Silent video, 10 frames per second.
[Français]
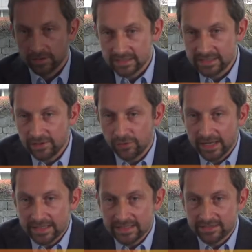Si l'on
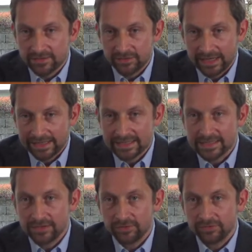reste sur la
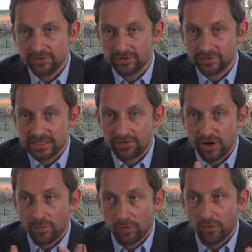question de
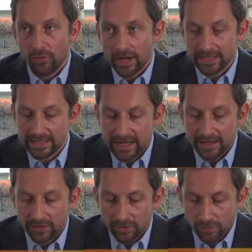savoir pourquoi il y
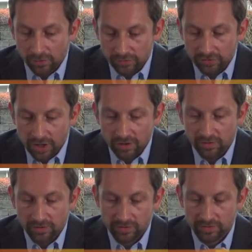a
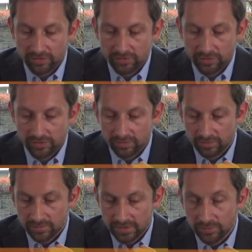autant de
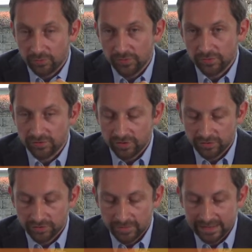dépôts dans
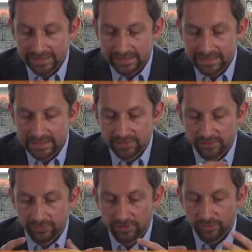le domaine d'éthique
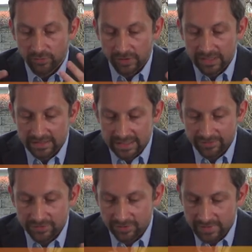ou pour les
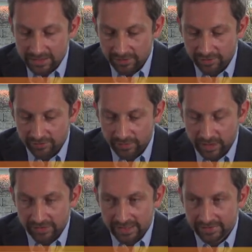inventions mises en œuvre
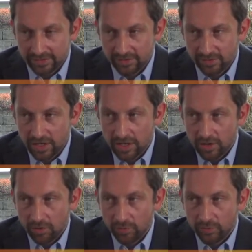par ordinateur,
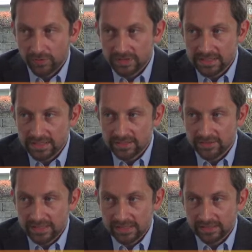on peut aussi se
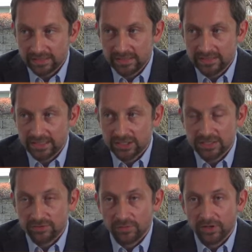dire qu'il s'agit
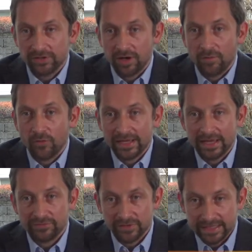sûrement d'un
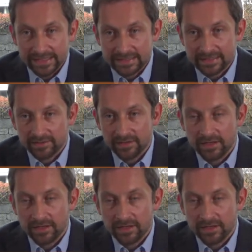moyen efficace.